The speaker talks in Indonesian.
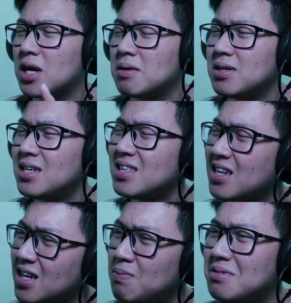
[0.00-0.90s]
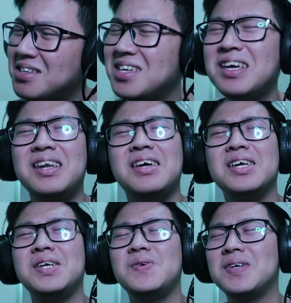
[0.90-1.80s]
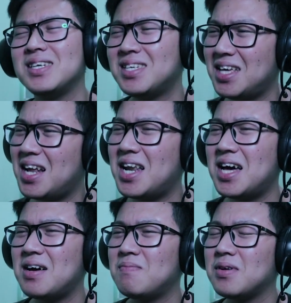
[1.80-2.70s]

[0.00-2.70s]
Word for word: anggap saja terhibur sekian dari gue salam